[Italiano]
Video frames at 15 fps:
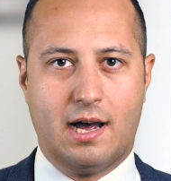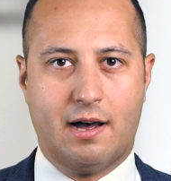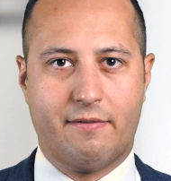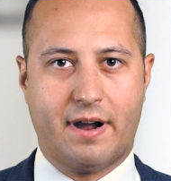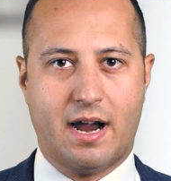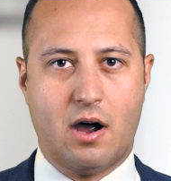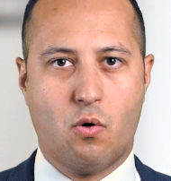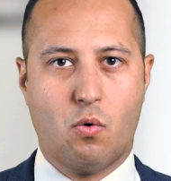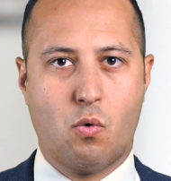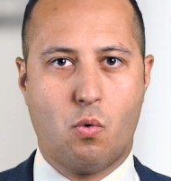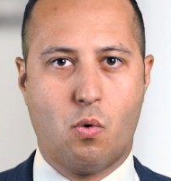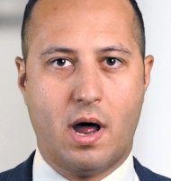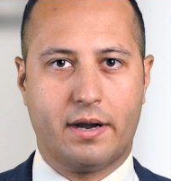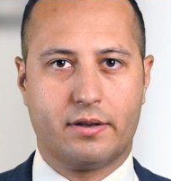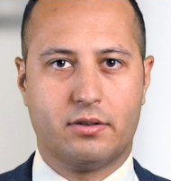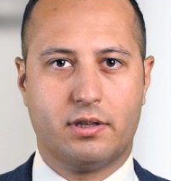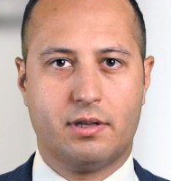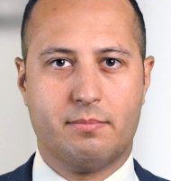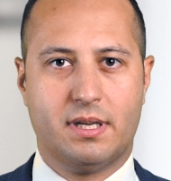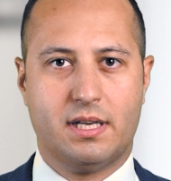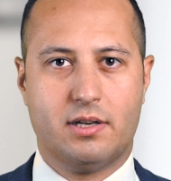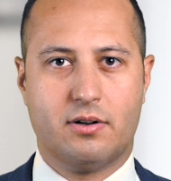avrà un quarto
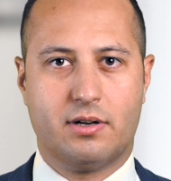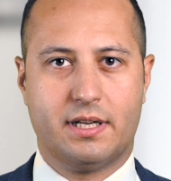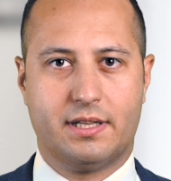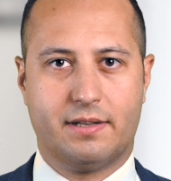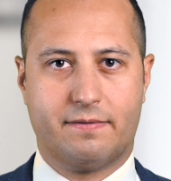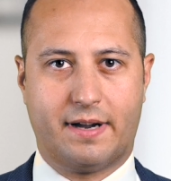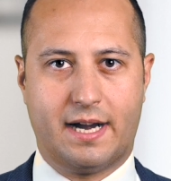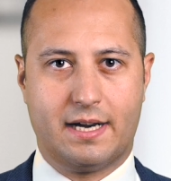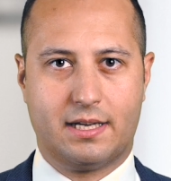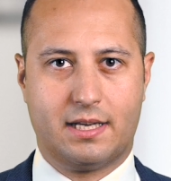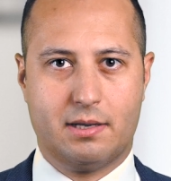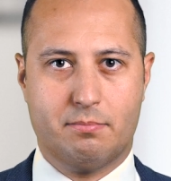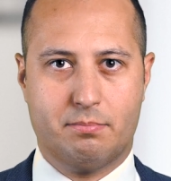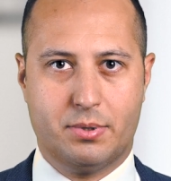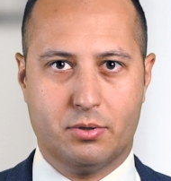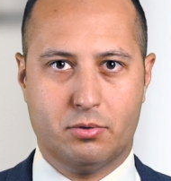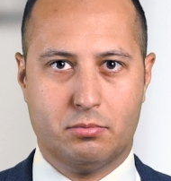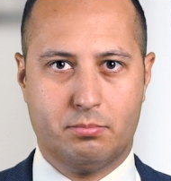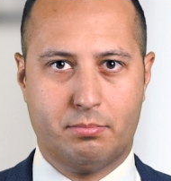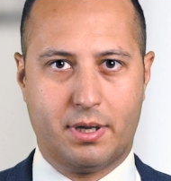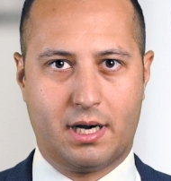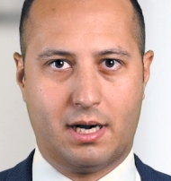di milione di franchi in
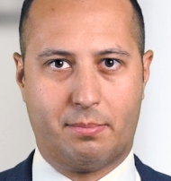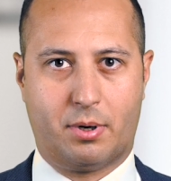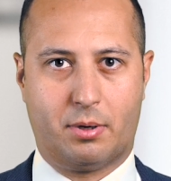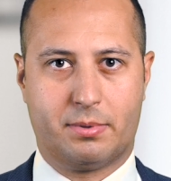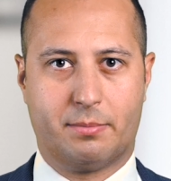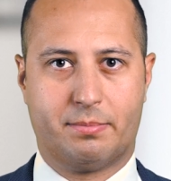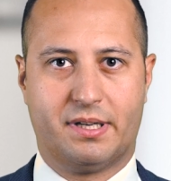più per la propria